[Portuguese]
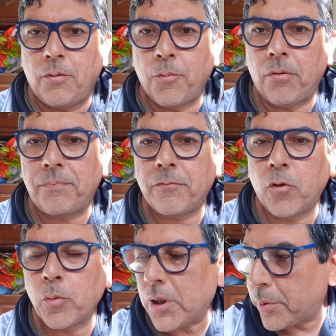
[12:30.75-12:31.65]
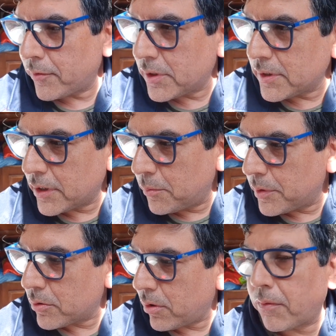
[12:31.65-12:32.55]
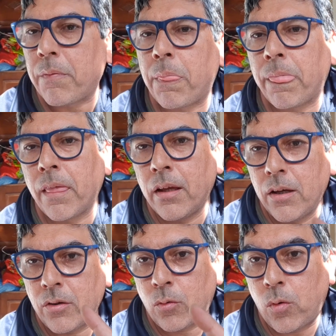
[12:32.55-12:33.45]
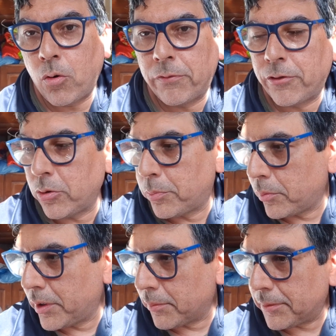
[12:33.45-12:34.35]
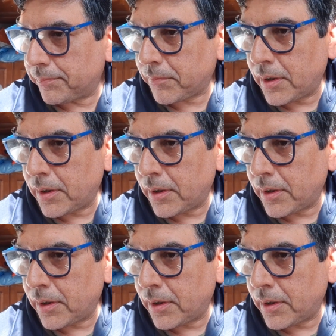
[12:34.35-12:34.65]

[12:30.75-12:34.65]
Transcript: Bom, vou mostrar para vocês aqui, pessoal, qual foi o problema.